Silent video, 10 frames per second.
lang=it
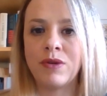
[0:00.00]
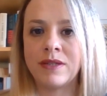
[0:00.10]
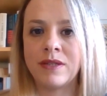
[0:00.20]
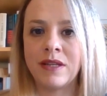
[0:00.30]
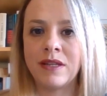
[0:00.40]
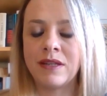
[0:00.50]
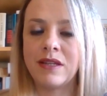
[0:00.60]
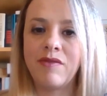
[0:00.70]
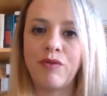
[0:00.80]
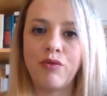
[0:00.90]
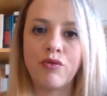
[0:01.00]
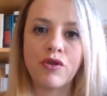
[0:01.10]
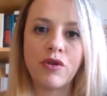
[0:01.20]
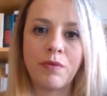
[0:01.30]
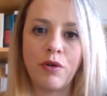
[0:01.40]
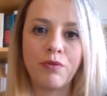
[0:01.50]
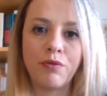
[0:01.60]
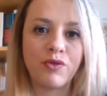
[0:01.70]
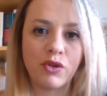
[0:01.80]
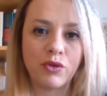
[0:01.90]
questi tentativi furono per lo
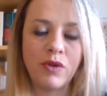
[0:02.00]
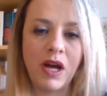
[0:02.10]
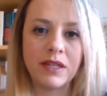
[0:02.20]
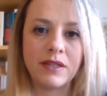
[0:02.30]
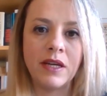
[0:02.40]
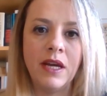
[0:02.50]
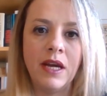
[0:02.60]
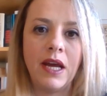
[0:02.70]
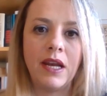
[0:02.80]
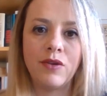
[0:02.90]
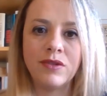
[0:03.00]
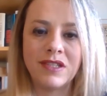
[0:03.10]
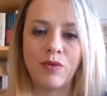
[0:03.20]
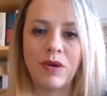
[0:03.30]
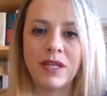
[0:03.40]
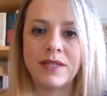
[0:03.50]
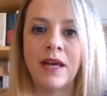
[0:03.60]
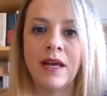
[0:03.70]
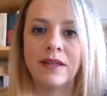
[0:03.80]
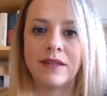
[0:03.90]
più sfortunati e le
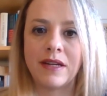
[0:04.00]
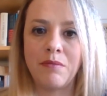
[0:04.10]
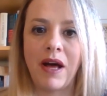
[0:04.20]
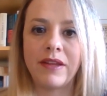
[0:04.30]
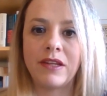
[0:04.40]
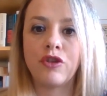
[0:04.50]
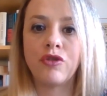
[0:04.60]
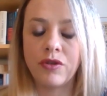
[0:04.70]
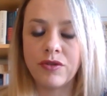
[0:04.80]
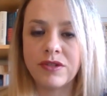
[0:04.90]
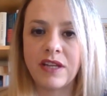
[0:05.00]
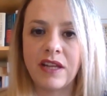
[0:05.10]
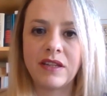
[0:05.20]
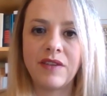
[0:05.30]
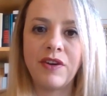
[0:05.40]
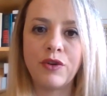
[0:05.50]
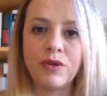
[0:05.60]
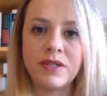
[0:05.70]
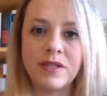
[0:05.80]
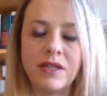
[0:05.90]
conseguenze drammatiche, ciò nonostante
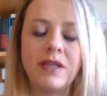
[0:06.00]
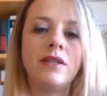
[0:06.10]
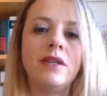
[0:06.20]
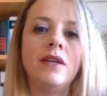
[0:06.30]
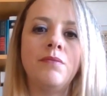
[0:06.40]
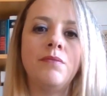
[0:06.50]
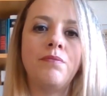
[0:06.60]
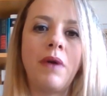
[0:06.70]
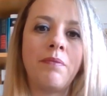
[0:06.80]
vanno inseriti in,